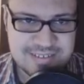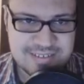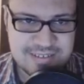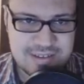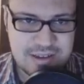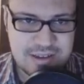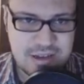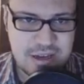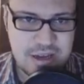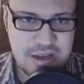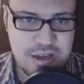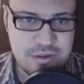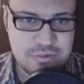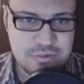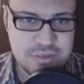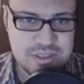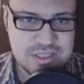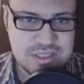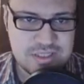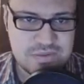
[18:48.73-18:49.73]
Ну как А, у
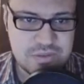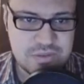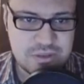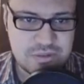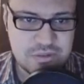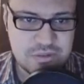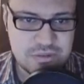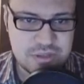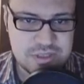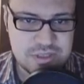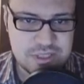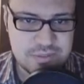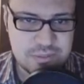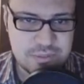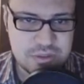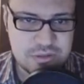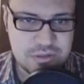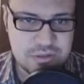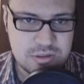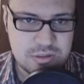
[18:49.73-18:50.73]
нас сверху не
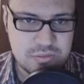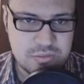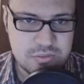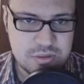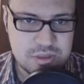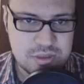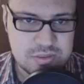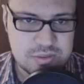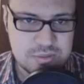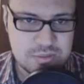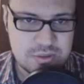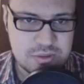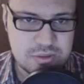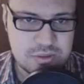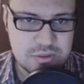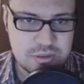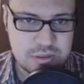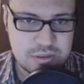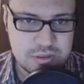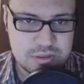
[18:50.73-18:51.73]
запитанная, вон я смотрю.
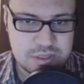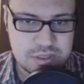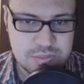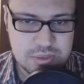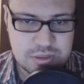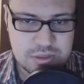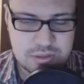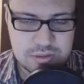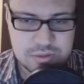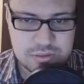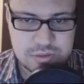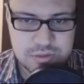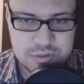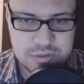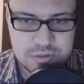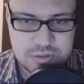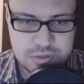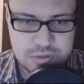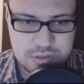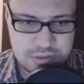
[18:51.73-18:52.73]
А, запитанная уже.
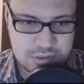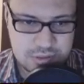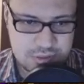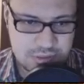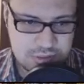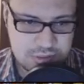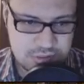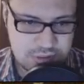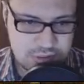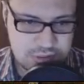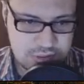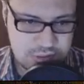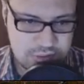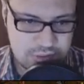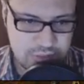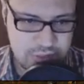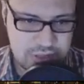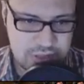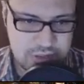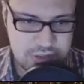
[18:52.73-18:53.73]

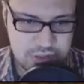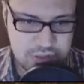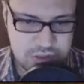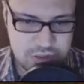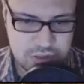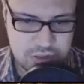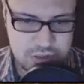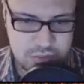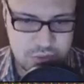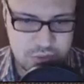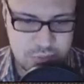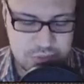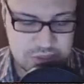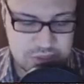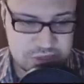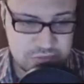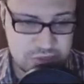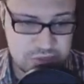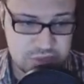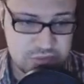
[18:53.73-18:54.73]
Блин, да сколько у меня
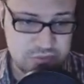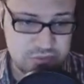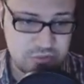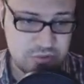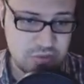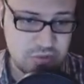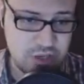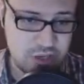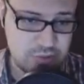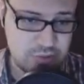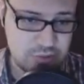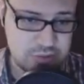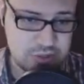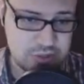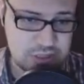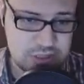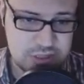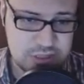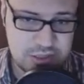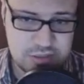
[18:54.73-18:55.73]
производства в руках,
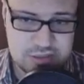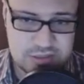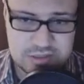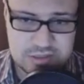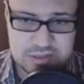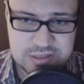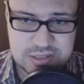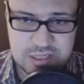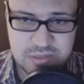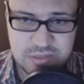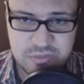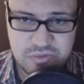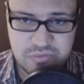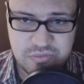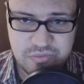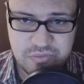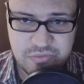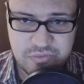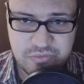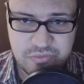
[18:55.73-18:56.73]
просто эти красные схемы
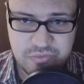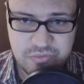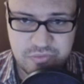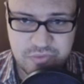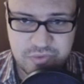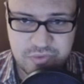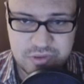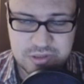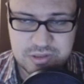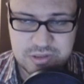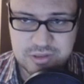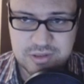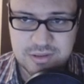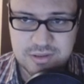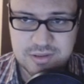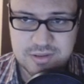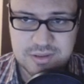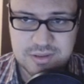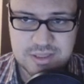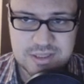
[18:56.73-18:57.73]
в, в
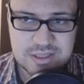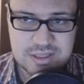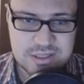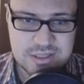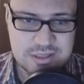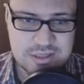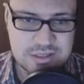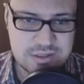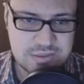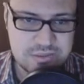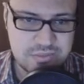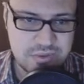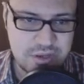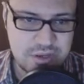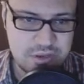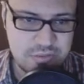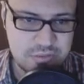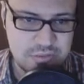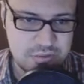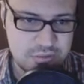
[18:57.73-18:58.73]
это
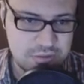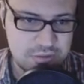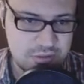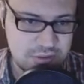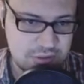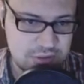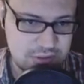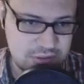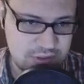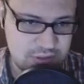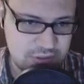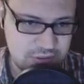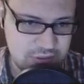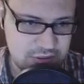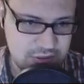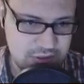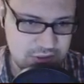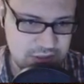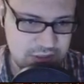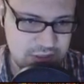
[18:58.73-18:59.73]
свариваю. Блин,
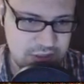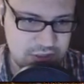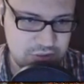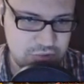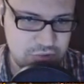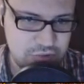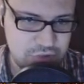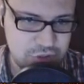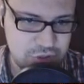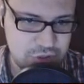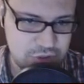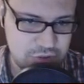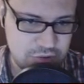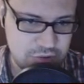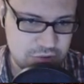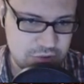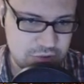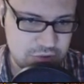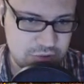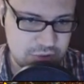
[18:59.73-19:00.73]
я тут это очень забыл,
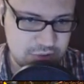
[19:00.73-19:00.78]
долго.